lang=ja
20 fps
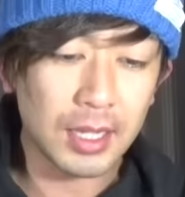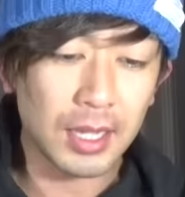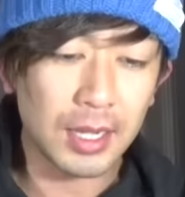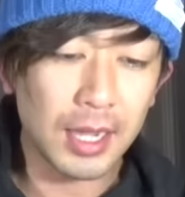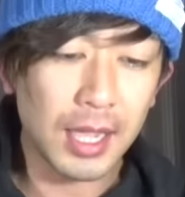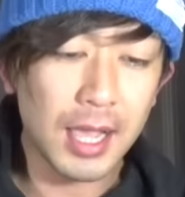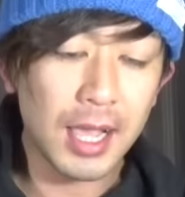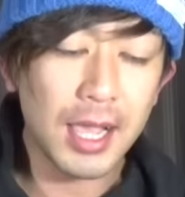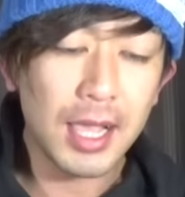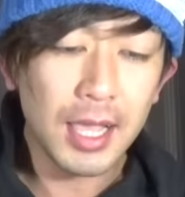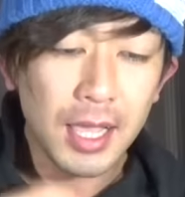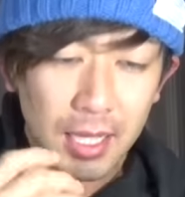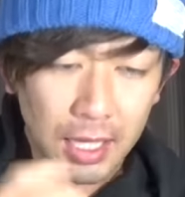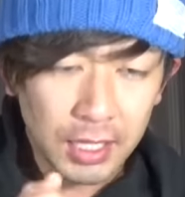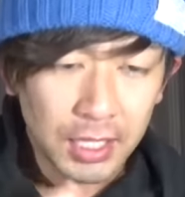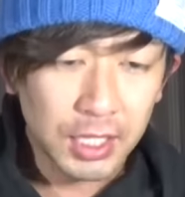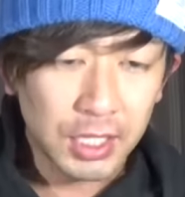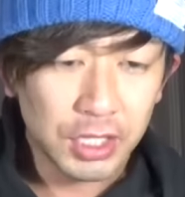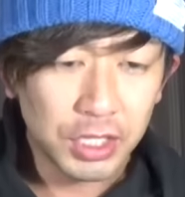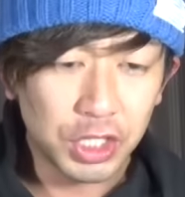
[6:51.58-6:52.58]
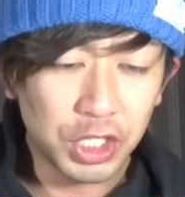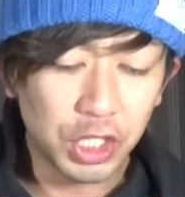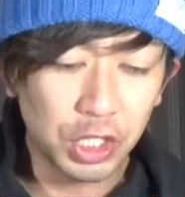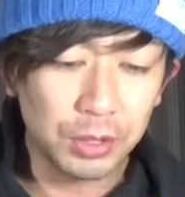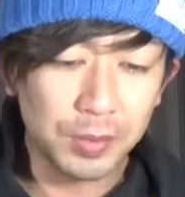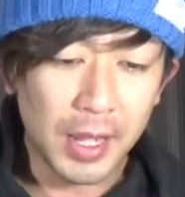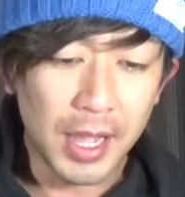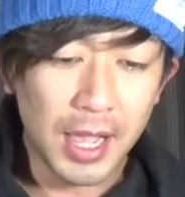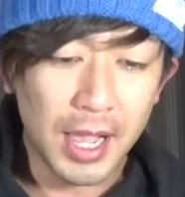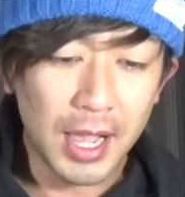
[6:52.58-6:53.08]
から
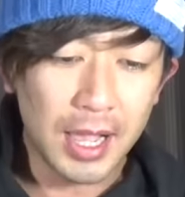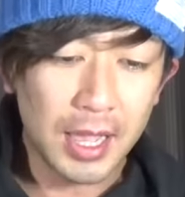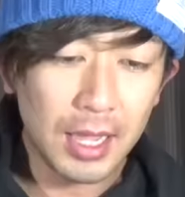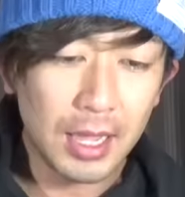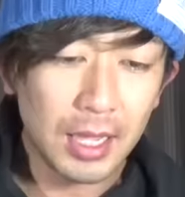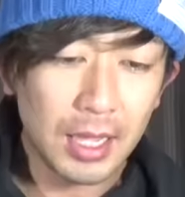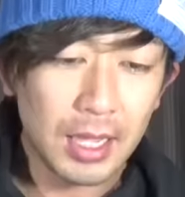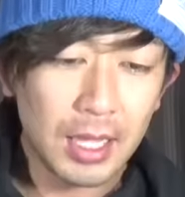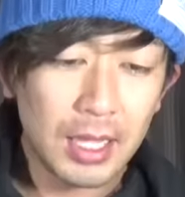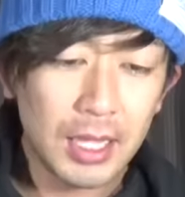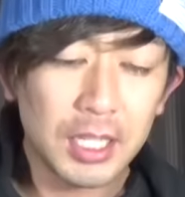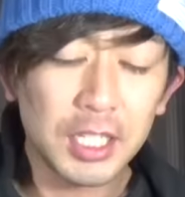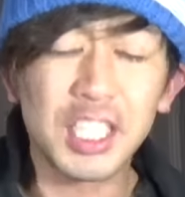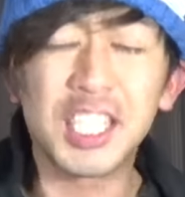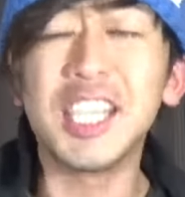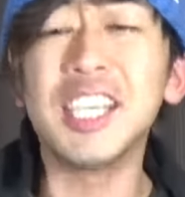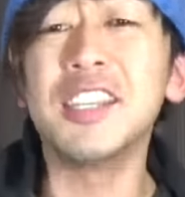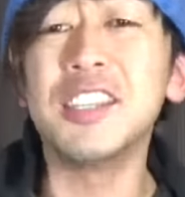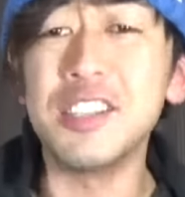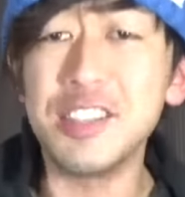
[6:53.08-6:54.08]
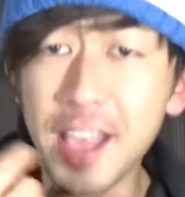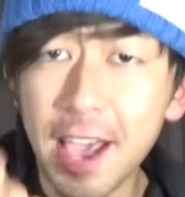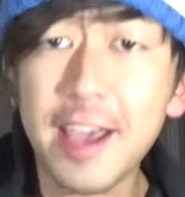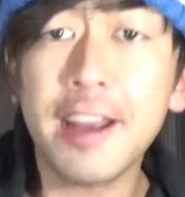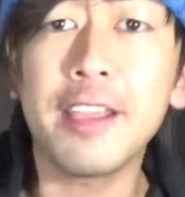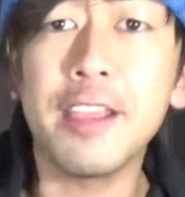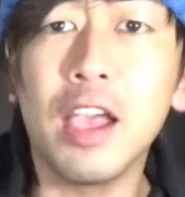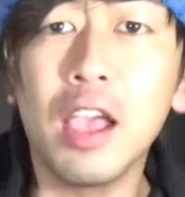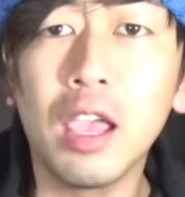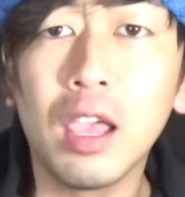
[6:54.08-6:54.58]
シルバー金にな
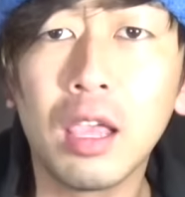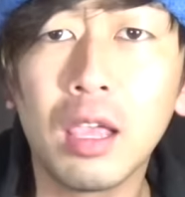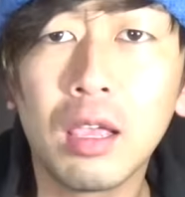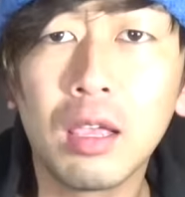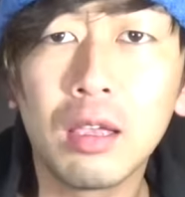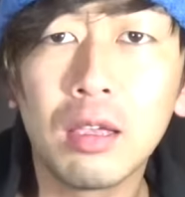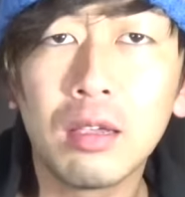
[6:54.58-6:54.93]
らない。